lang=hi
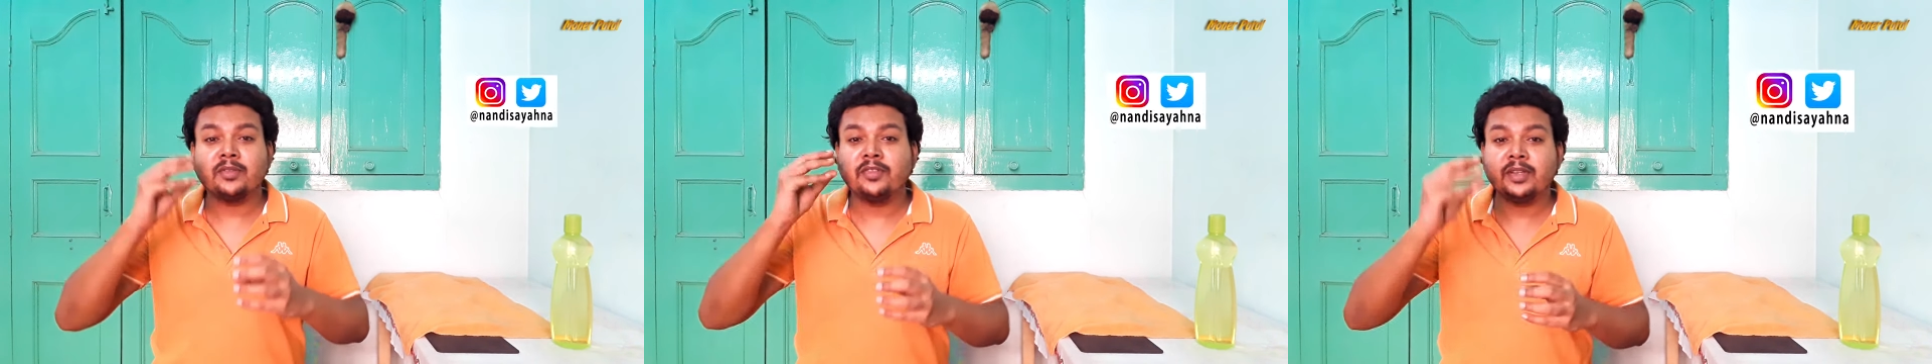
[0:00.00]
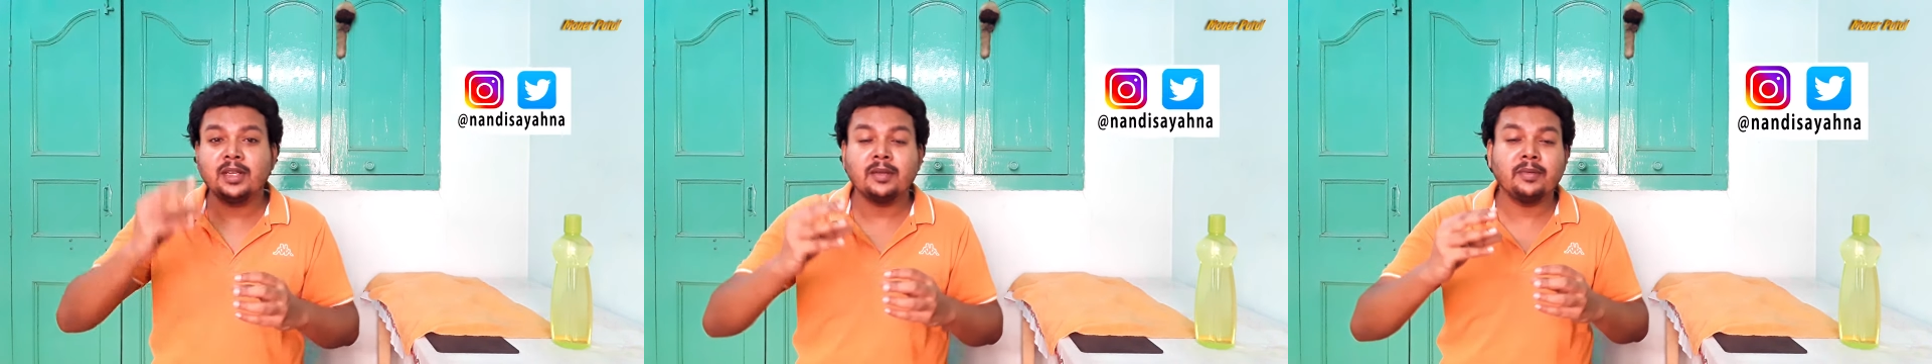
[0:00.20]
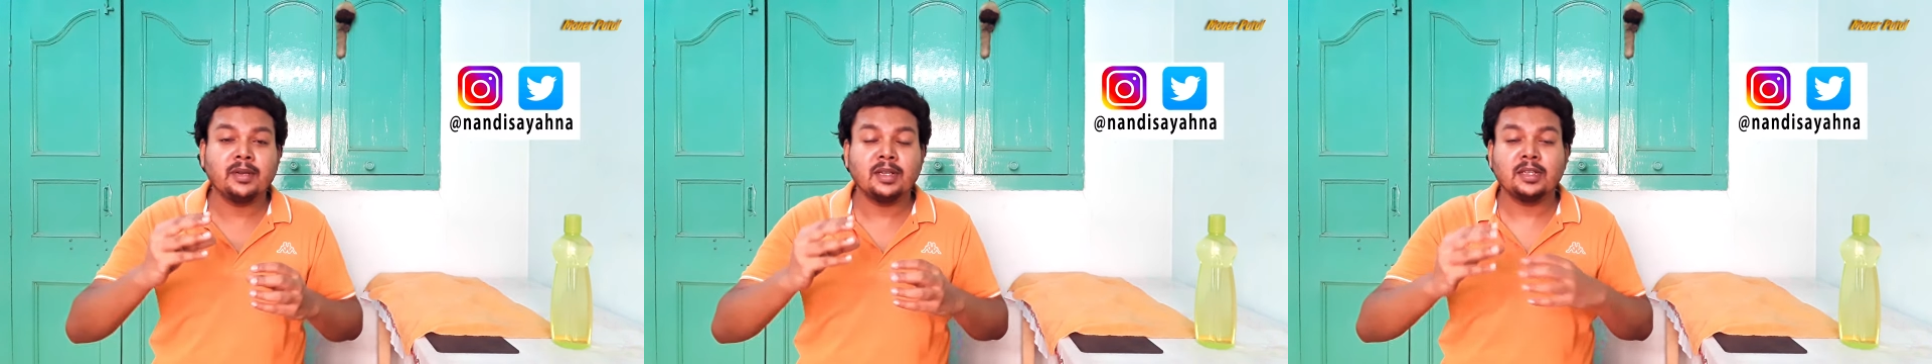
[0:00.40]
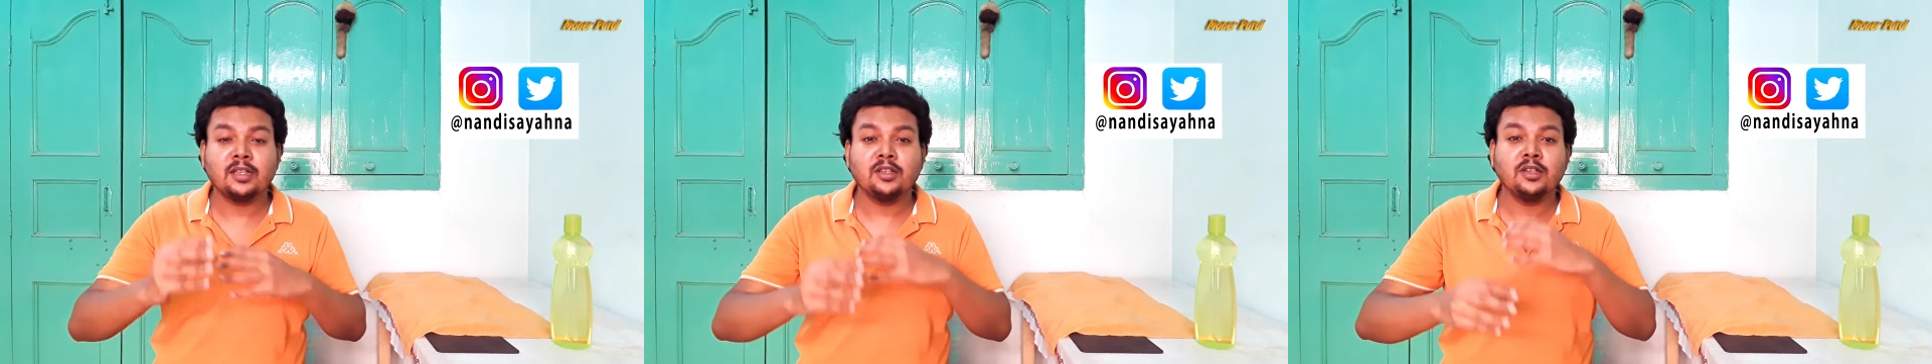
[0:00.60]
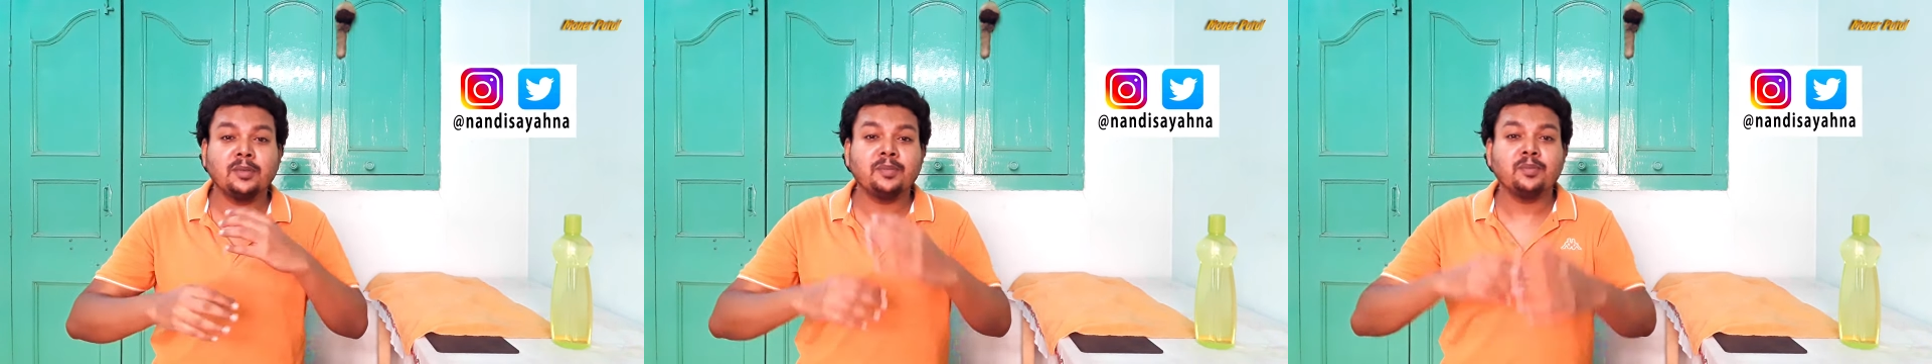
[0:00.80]
फिर रबर रहता है
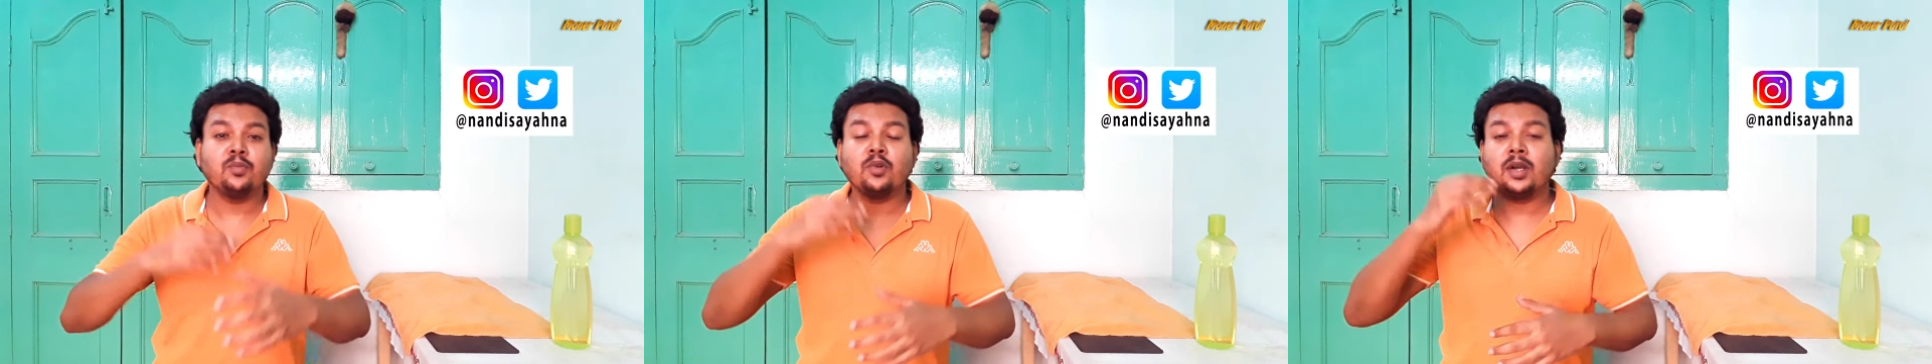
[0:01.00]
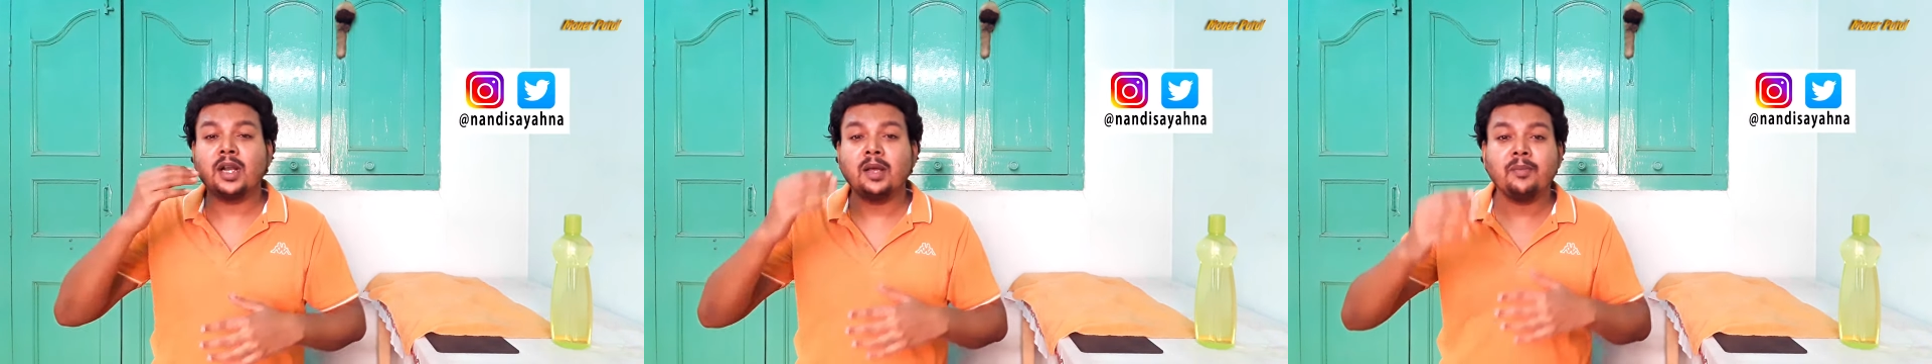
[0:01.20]
जब पुराना